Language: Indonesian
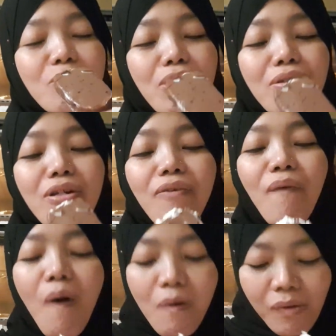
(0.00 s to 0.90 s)
diborong
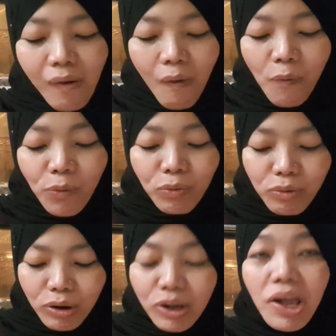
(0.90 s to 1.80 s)

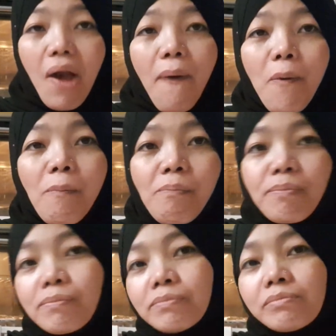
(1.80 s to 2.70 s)
vlognya
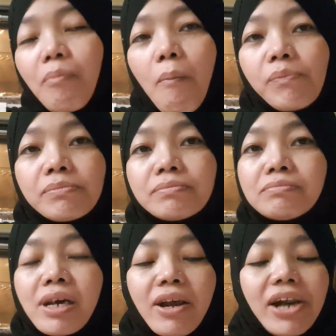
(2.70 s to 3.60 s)

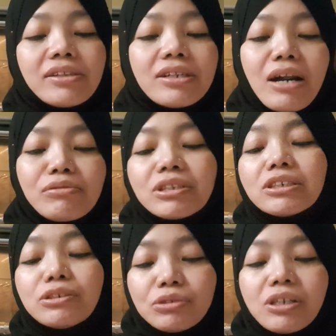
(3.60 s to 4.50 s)
biar nggak terlalu
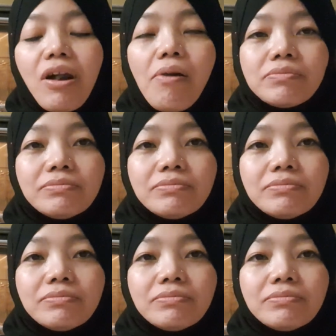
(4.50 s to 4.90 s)
serius ya